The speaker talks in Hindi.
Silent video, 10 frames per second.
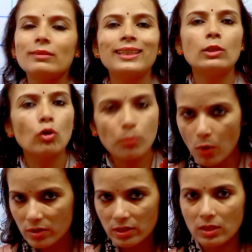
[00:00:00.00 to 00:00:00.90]
तीनों
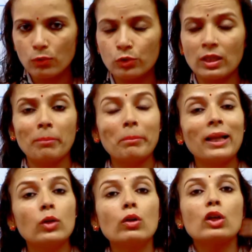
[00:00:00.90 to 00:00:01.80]
पॉजिटिव होते हैं
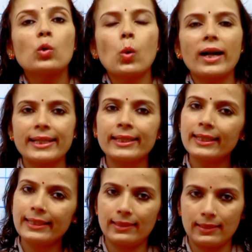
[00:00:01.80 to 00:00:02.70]
बिल्कुल
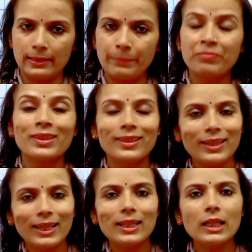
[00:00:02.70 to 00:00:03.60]
क्वाड्रेंट की तरह
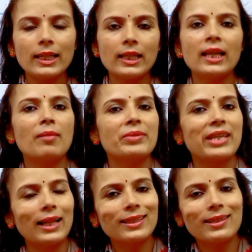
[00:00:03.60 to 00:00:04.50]
लेकिन इन्हें आप
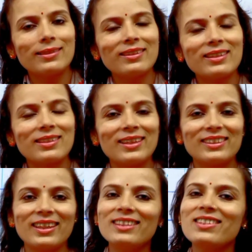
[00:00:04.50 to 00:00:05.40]
याद कैसे रख
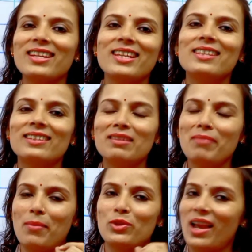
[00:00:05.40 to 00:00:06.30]
सकते हैं चलिए इसकी
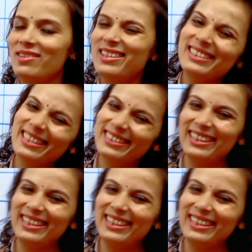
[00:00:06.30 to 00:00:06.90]
मेमोराइजिंग ट्रिक